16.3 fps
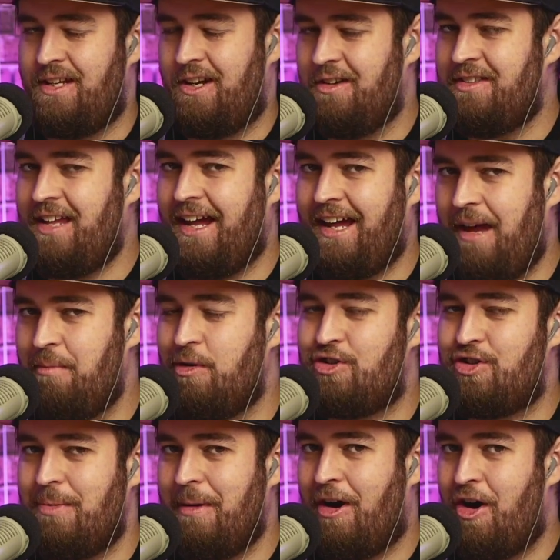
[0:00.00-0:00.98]
nota que hay
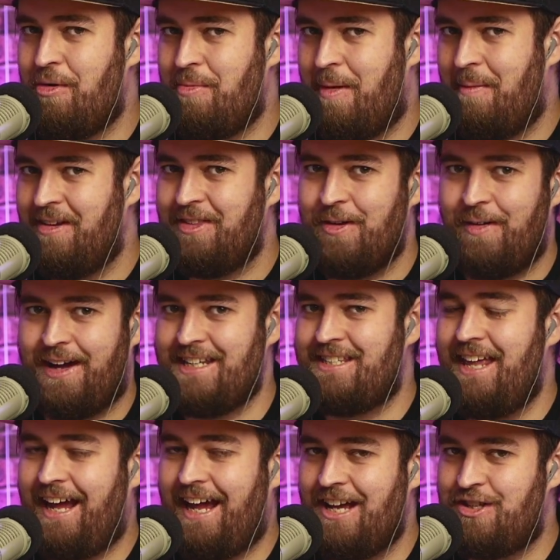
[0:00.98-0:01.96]
mucho mejor momento que es
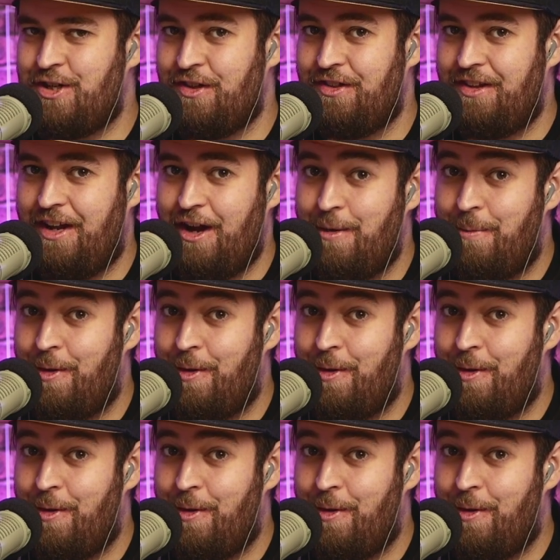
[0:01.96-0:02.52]
de cachondeo